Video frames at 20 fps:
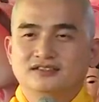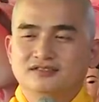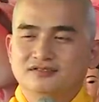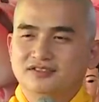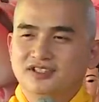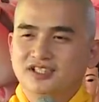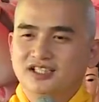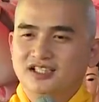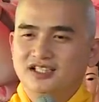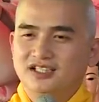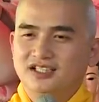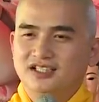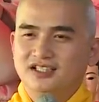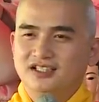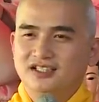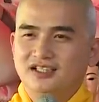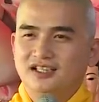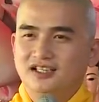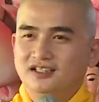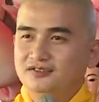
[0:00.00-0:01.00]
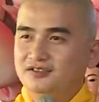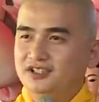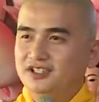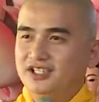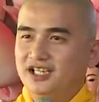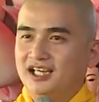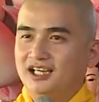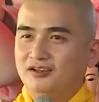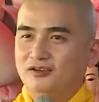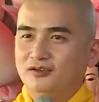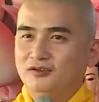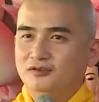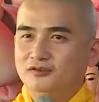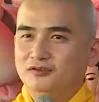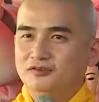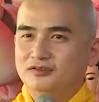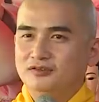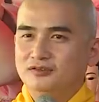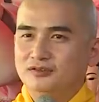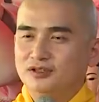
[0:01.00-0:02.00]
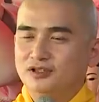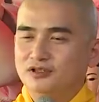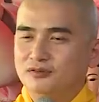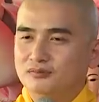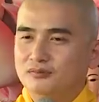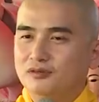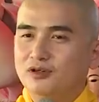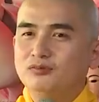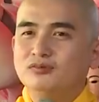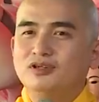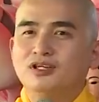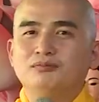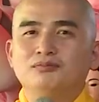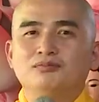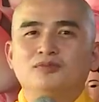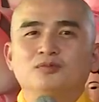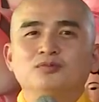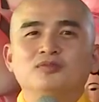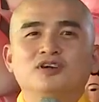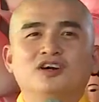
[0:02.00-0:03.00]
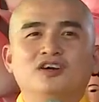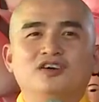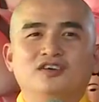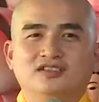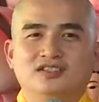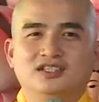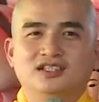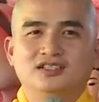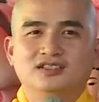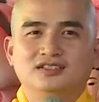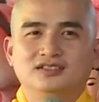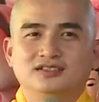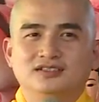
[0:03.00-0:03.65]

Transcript: Về ở với nhau được 4 năm bụng con đó,